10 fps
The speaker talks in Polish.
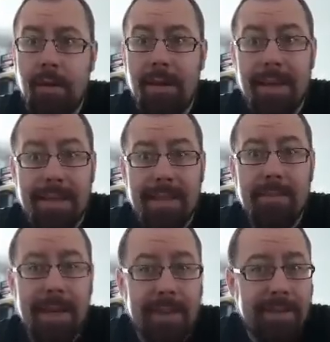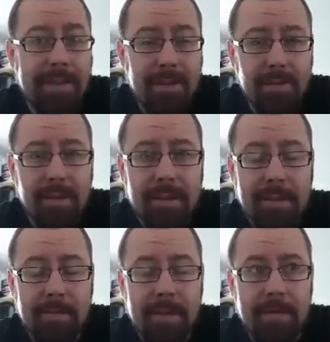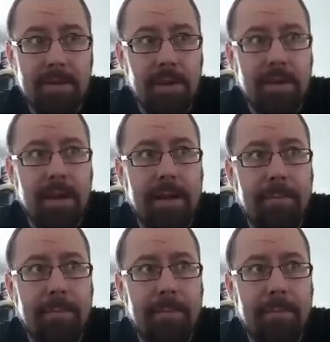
I jestem zachwycony, jestem zaskoczony